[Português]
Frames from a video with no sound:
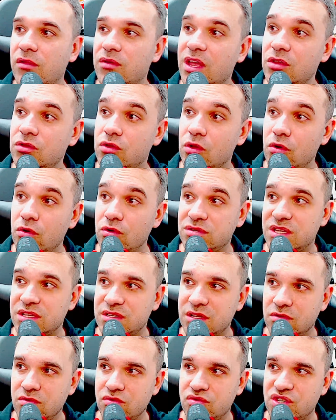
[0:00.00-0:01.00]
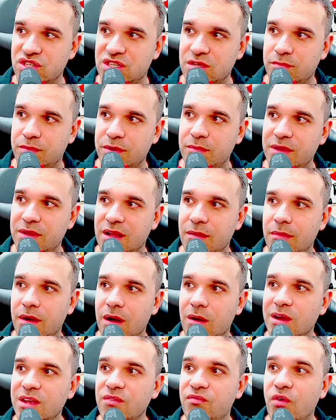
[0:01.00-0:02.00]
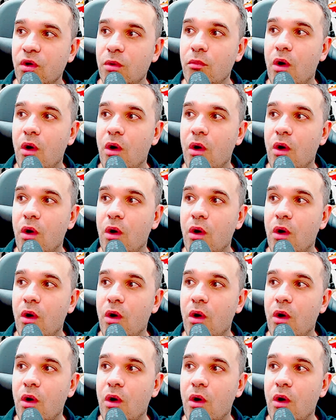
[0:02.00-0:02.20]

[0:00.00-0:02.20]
Quem trouxe essa notícia em primeira mão aí foi